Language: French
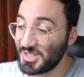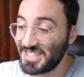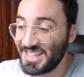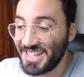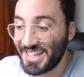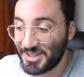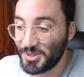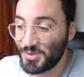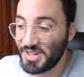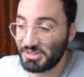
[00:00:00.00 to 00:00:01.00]
c'est une des cartes que
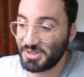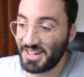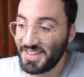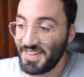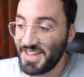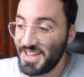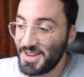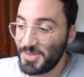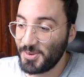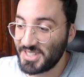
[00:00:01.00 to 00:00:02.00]
je voulais avoir.
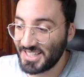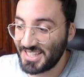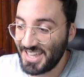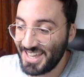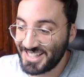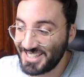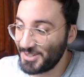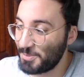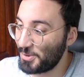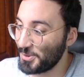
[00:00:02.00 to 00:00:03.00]
Donc ça c'est
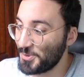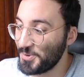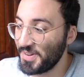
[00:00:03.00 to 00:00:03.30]
excellent pour le coup.